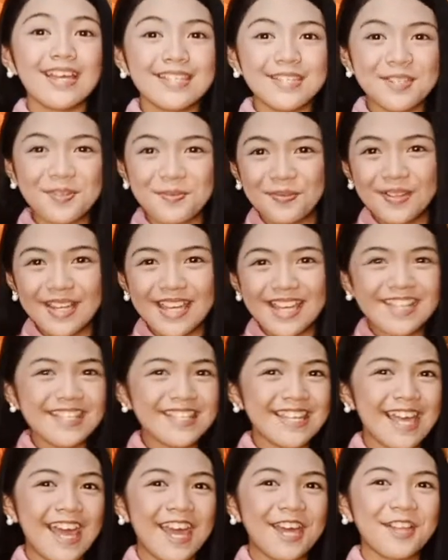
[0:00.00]

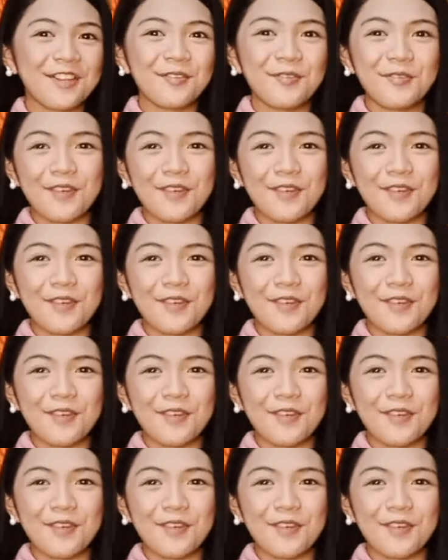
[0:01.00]
siblings and